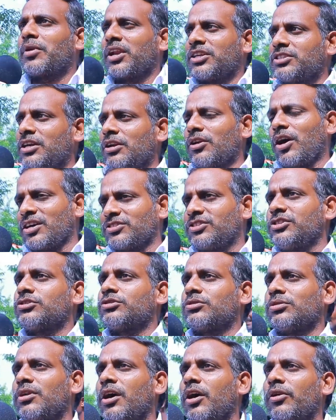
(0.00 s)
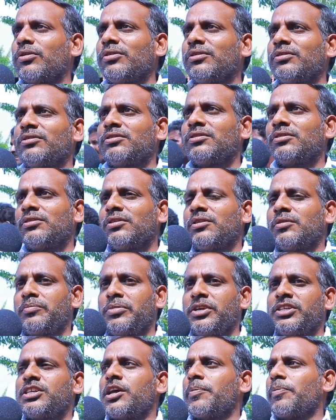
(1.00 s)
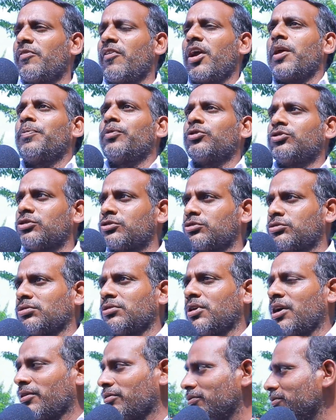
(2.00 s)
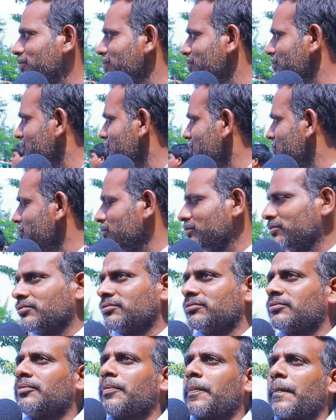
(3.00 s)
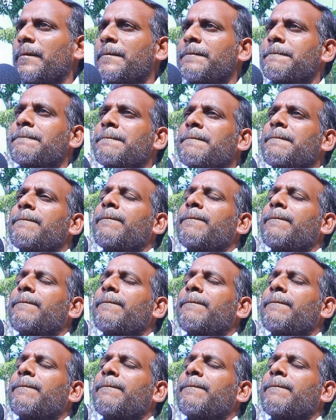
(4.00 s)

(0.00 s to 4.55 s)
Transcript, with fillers: ప్రజలు ఆశిస్తున్నారు బీజేపీ వైపు చూస్తున్నారు ఇప్పుడు